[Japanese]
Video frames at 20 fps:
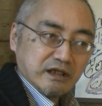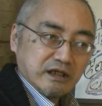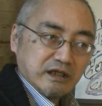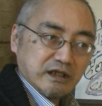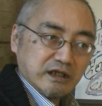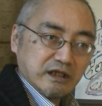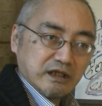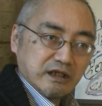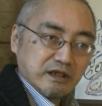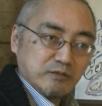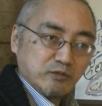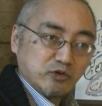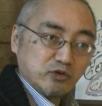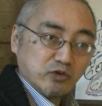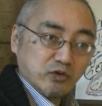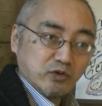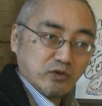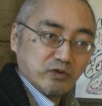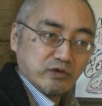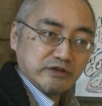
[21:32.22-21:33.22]
えー、も
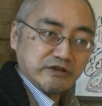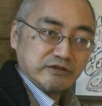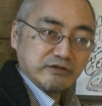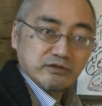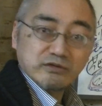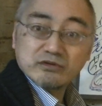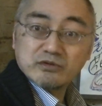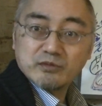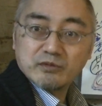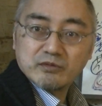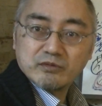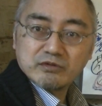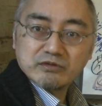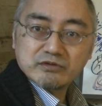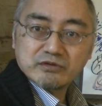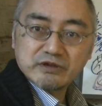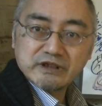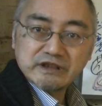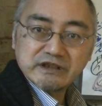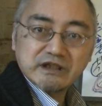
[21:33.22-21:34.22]
のを言うことも本
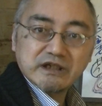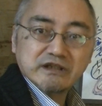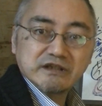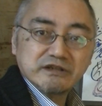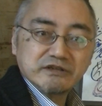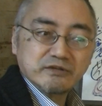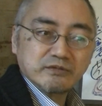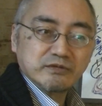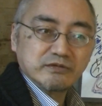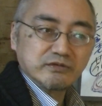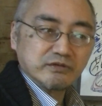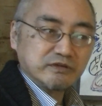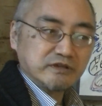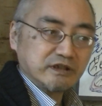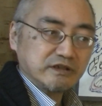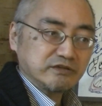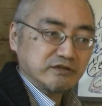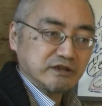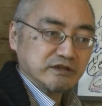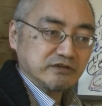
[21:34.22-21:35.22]
当できないんですけどそういっ
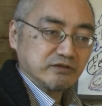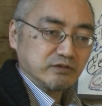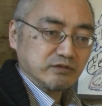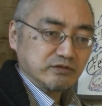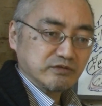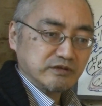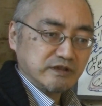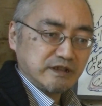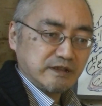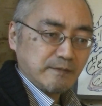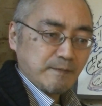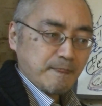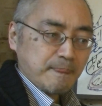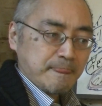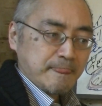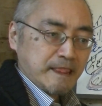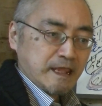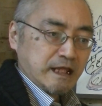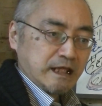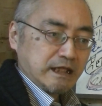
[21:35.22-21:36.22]
た人たちは本当に、
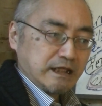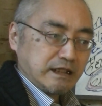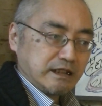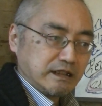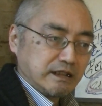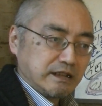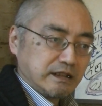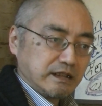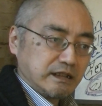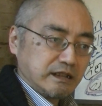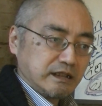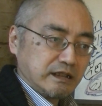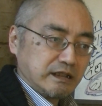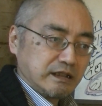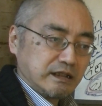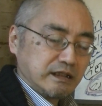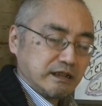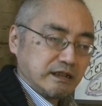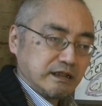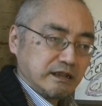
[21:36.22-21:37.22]

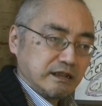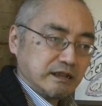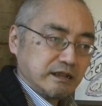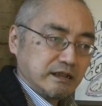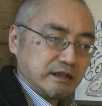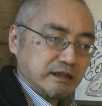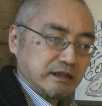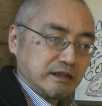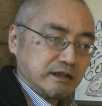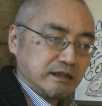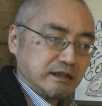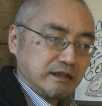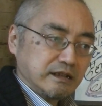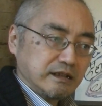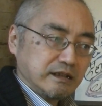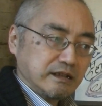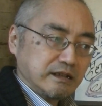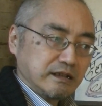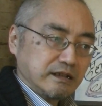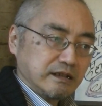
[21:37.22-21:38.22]

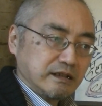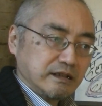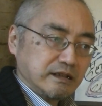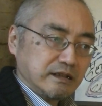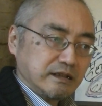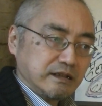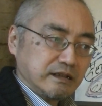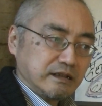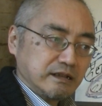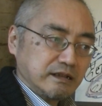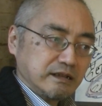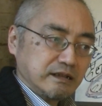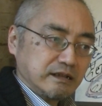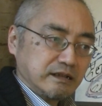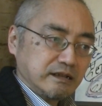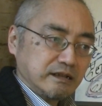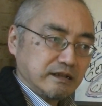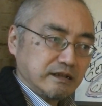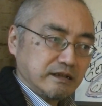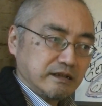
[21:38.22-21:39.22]

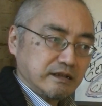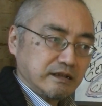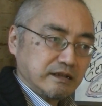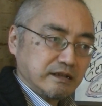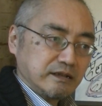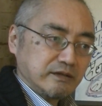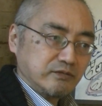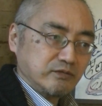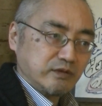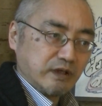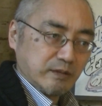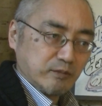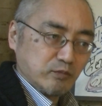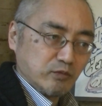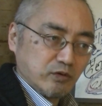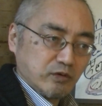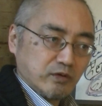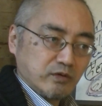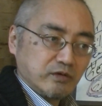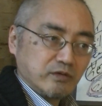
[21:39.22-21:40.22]
えー、不安
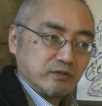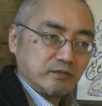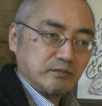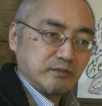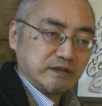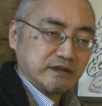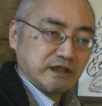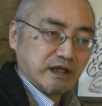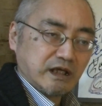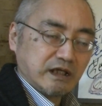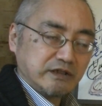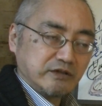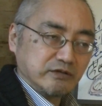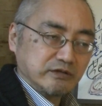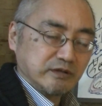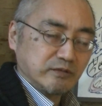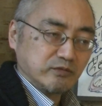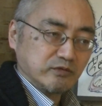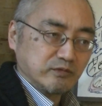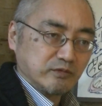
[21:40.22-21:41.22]
もまたいろん
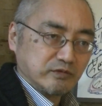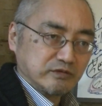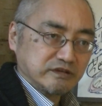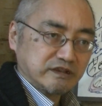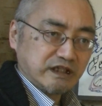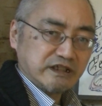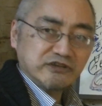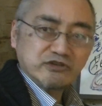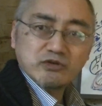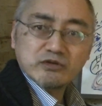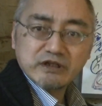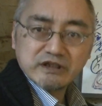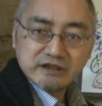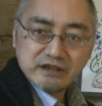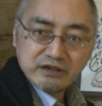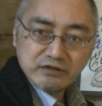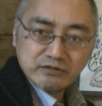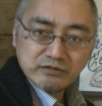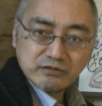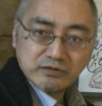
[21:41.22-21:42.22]
なものも最小限に
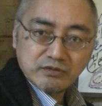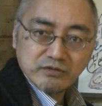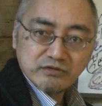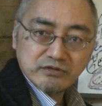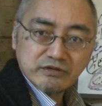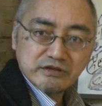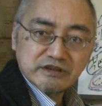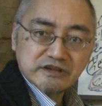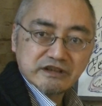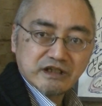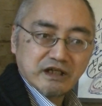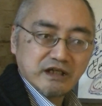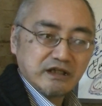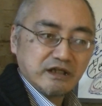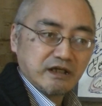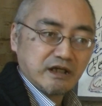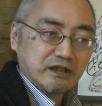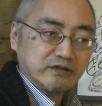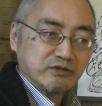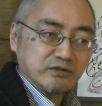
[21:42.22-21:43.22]
なることを本当に近い
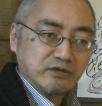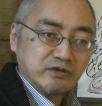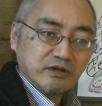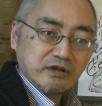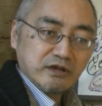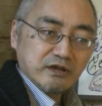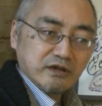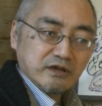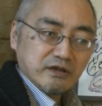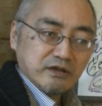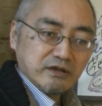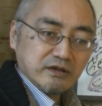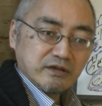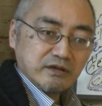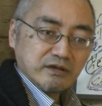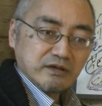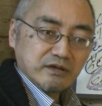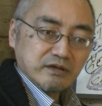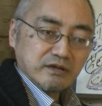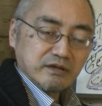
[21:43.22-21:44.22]
あの
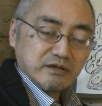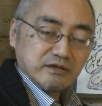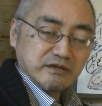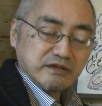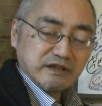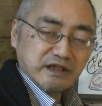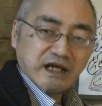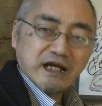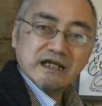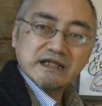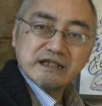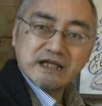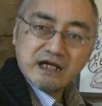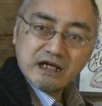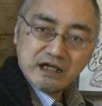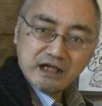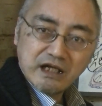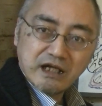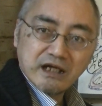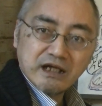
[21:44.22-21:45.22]
願いな
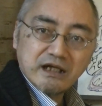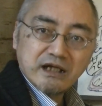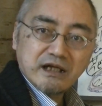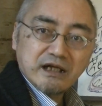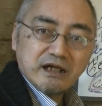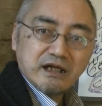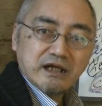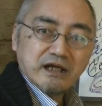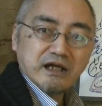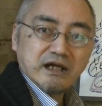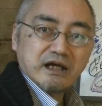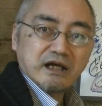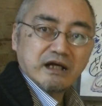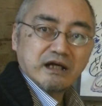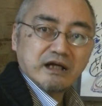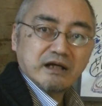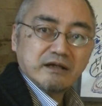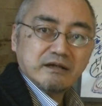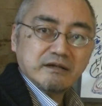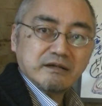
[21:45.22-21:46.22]
がらあ
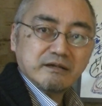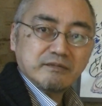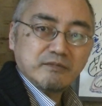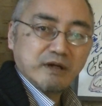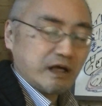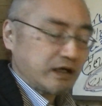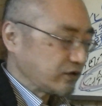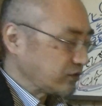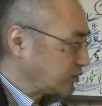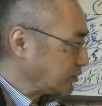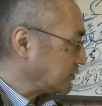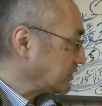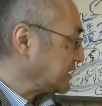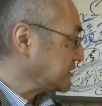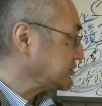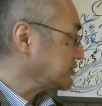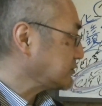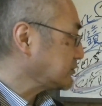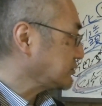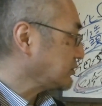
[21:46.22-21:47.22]
まあ今回
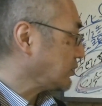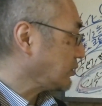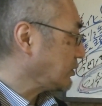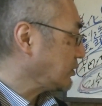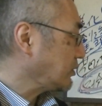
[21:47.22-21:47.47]
ちょっと